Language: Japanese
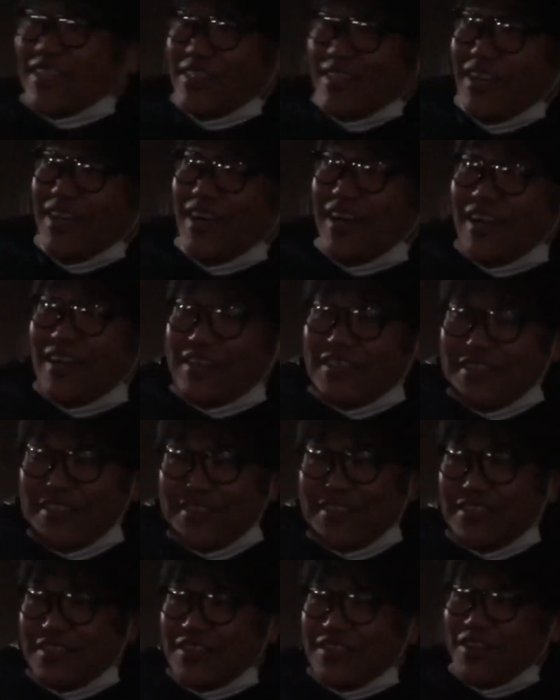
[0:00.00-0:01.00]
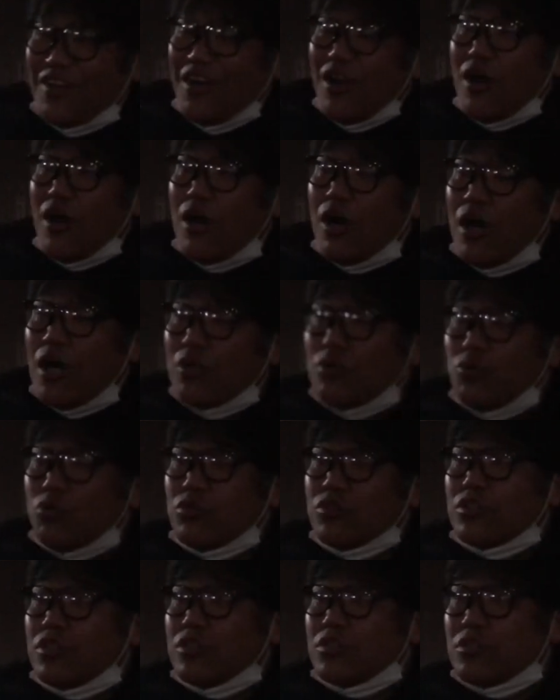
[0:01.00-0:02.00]
てさ、ああいう
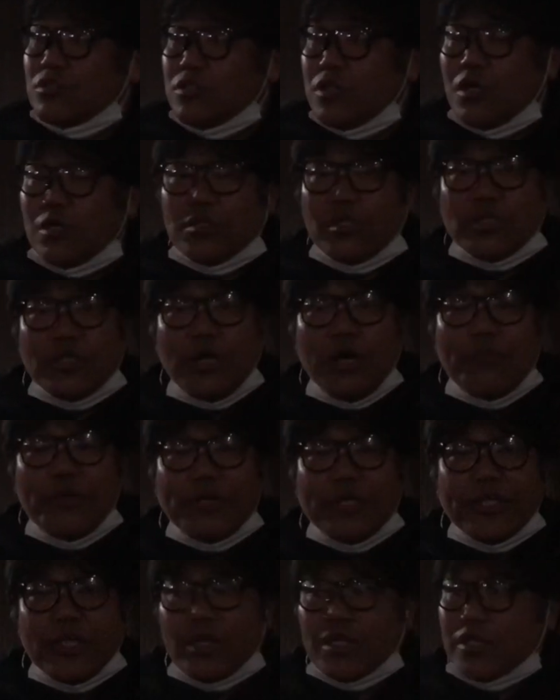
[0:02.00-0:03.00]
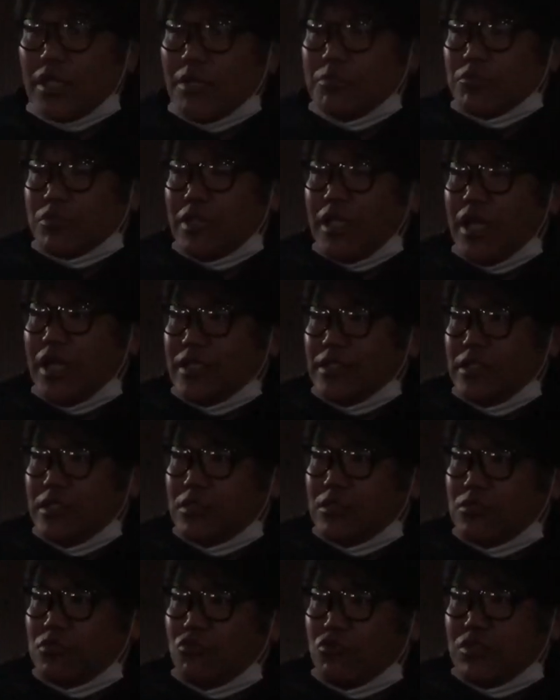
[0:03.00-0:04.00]
時って魚って暴れたら多分手が
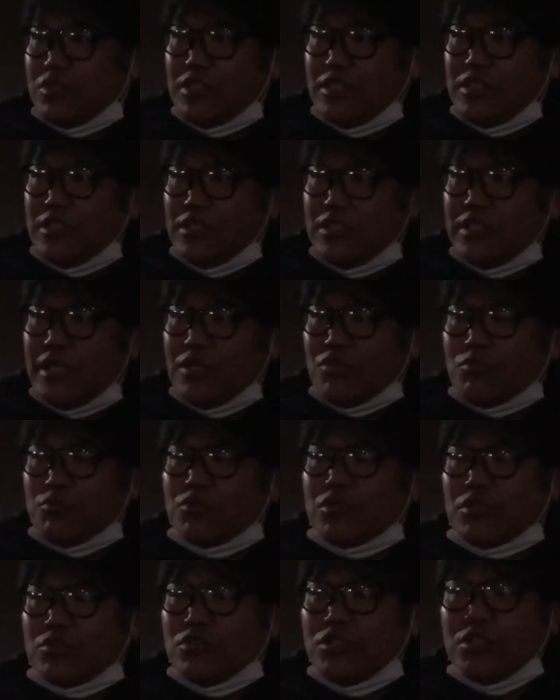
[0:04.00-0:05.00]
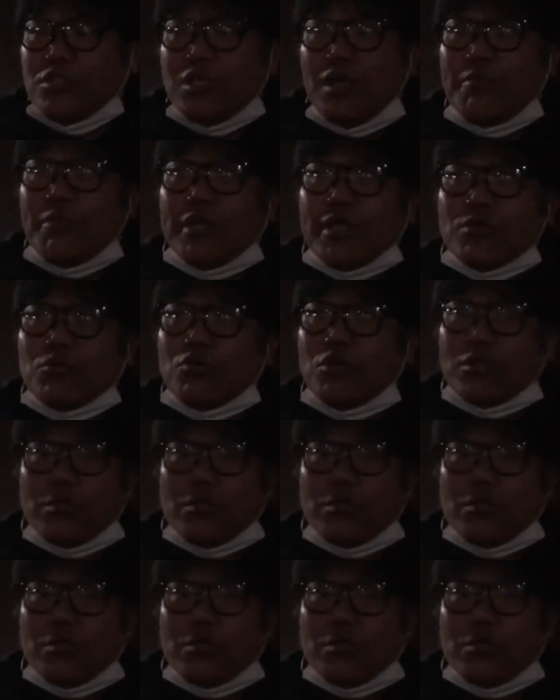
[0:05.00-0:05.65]
すごい痛いと思うんだけど全然暴れんの